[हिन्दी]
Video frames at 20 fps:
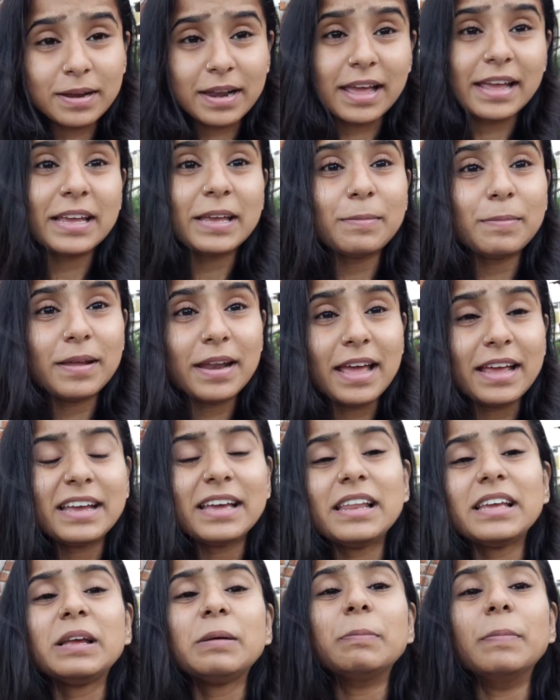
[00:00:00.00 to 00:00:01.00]
बनाएंगे बनाएंगे
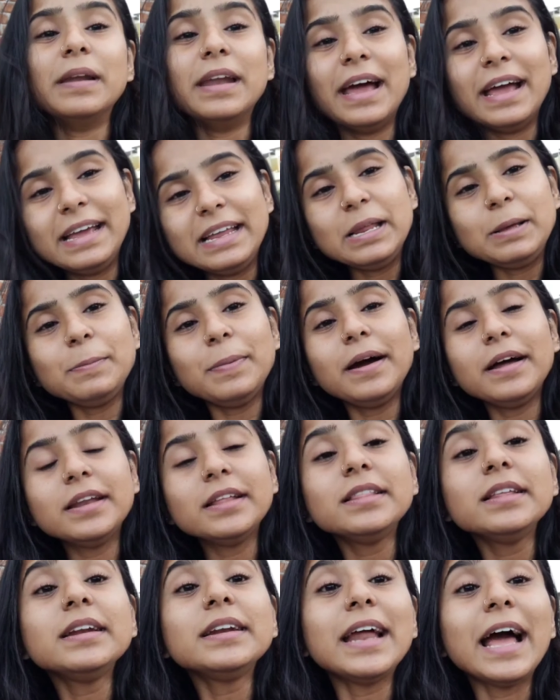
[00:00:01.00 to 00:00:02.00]
लेकिन बना ही नहीं पा रहे
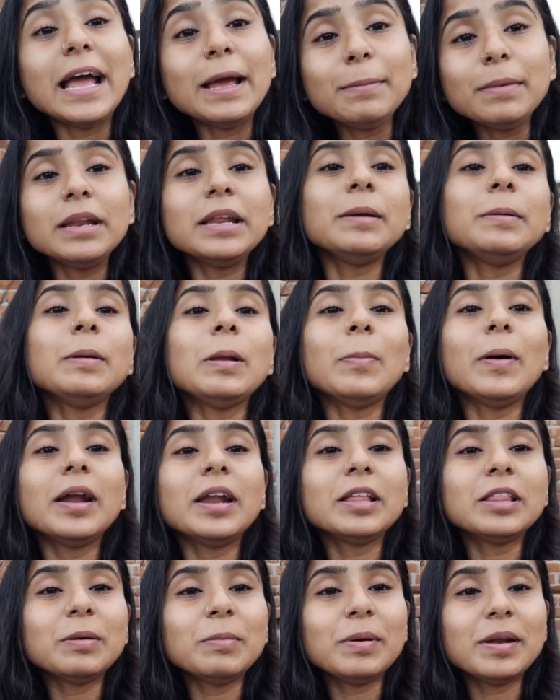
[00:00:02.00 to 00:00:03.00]
थे टाइम ही नहीं मिल पा
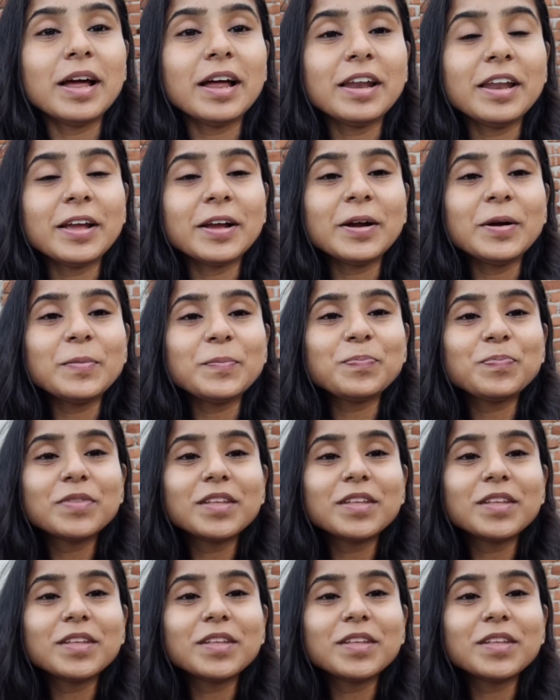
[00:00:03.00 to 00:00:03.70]
रहा था बनाने का